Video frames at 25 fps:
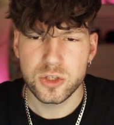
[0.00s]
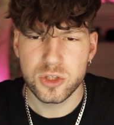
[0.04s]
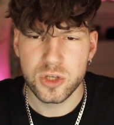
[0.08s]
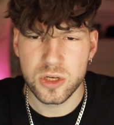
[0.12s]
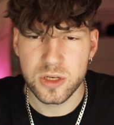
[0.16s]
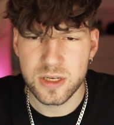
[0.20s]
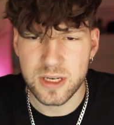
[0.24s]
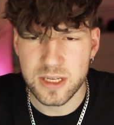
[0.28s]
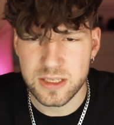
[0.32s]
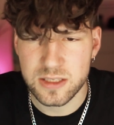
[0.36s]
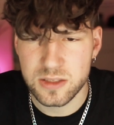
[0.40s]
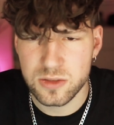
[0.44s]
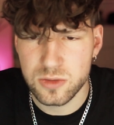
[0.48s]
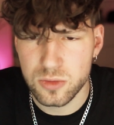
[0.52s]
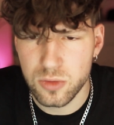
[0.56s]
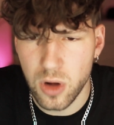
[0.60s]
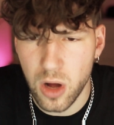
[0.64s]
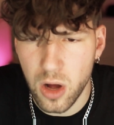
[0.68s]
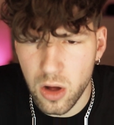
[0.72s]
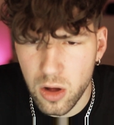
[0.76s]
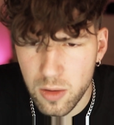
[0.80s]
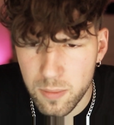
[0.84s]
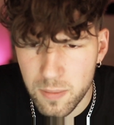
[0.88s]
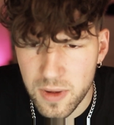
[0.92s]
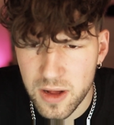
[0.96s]
Schön, dass du
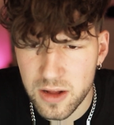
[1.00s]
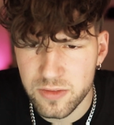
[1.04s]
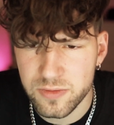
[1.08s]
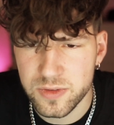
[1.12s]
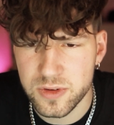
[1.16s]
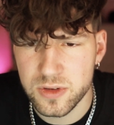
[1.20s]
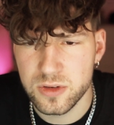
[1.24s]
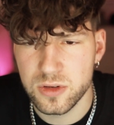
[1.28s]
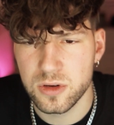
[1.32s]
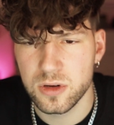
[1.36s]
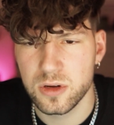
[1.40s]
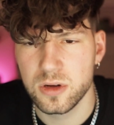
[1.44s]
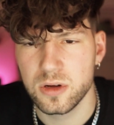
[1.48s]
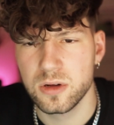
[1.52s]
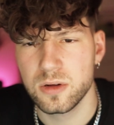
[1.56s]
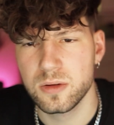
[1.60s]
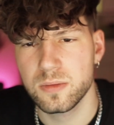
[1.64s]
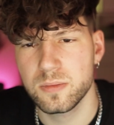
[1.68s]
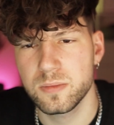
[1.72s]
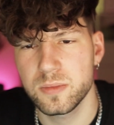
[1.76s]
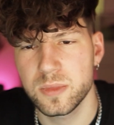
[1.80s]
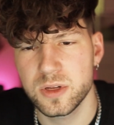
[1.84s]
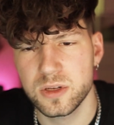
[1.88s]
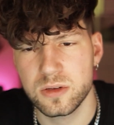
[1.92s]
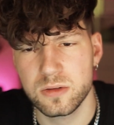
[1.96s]
auch mal wieder
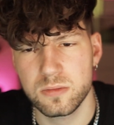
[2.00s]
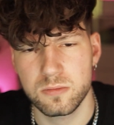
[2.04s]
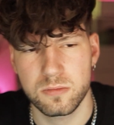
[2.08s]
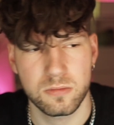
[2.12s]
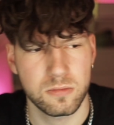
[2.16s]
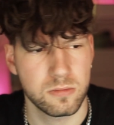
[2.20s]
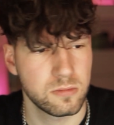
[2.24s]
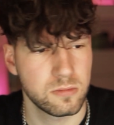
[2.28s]
mit